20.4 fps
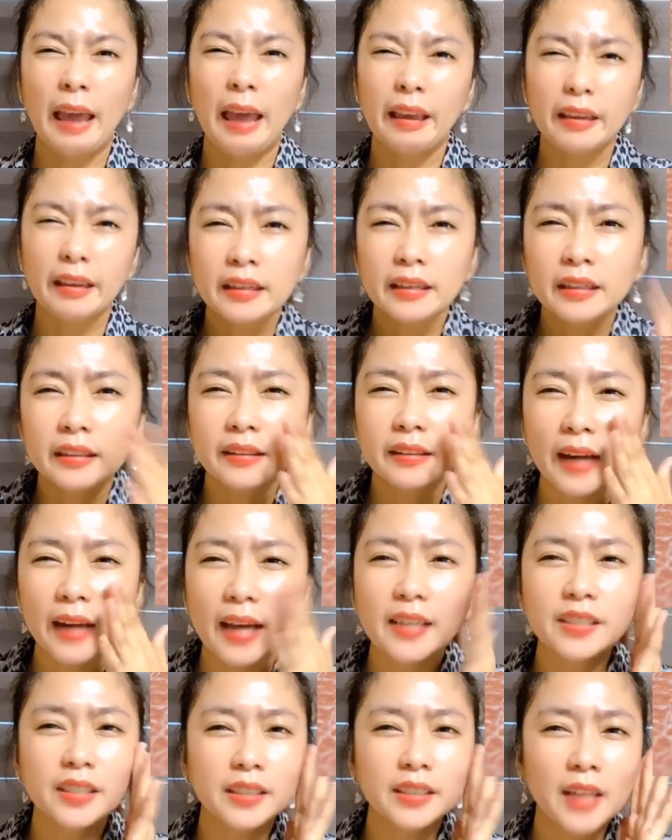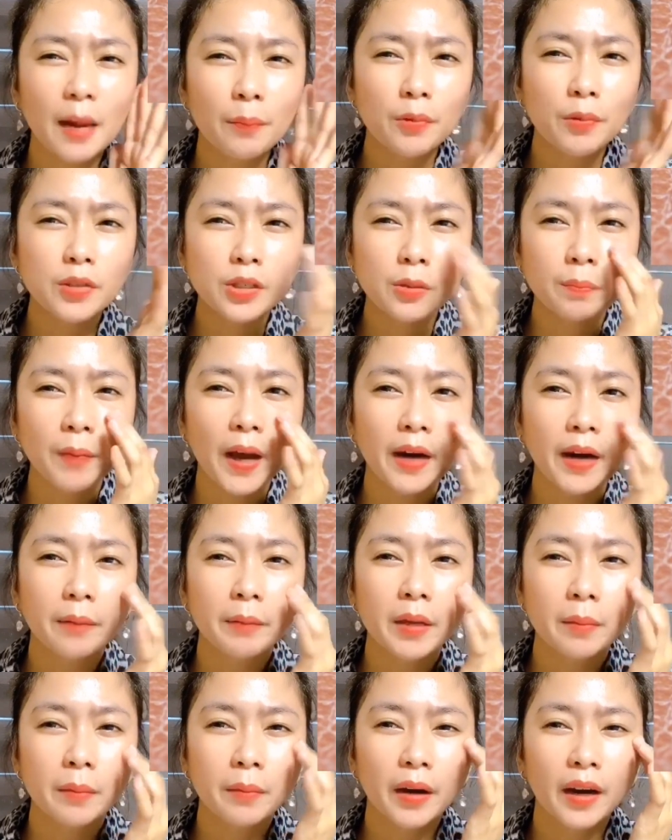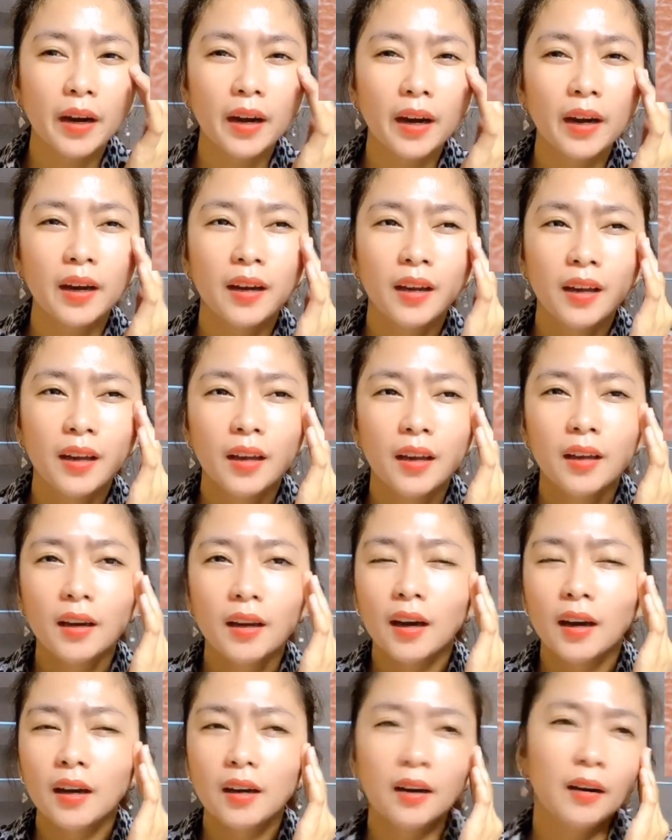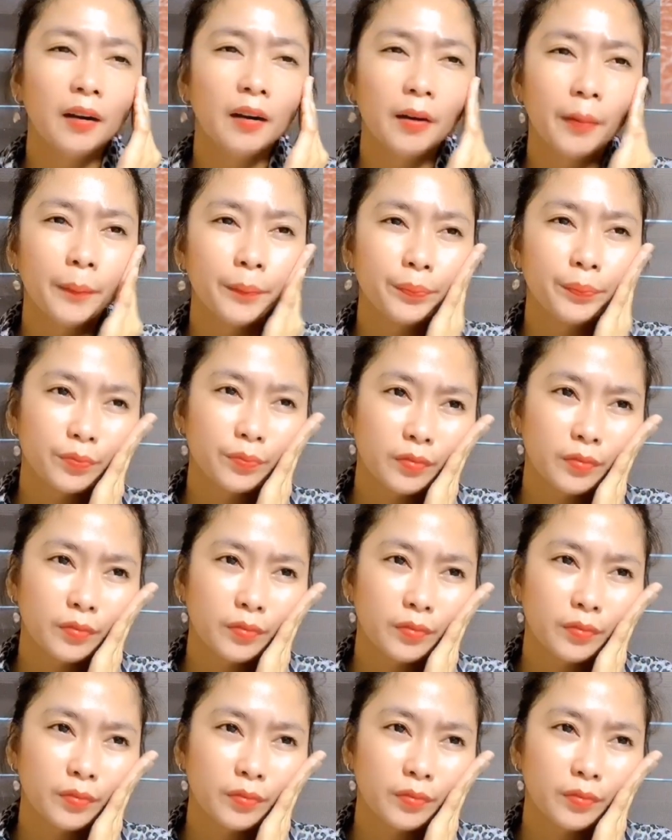Dry siya tapos yung parang may mga um,